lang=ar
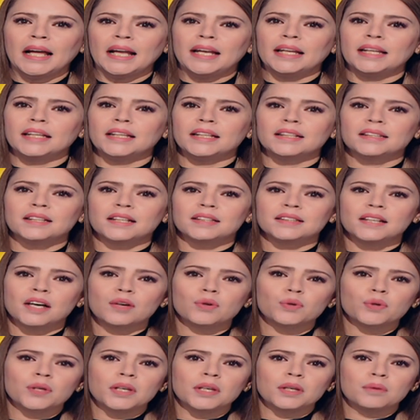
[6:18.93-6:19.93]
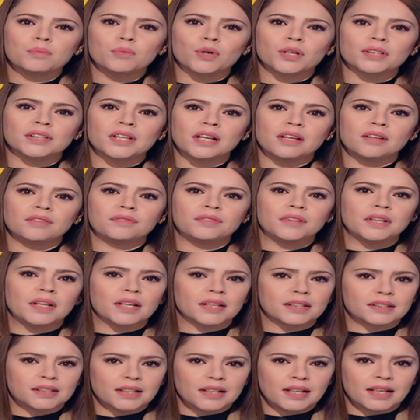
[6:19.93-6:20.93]
لتدارك مختلف
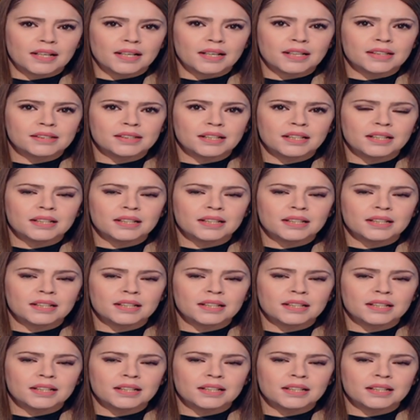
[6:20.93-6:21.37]
الاختلالات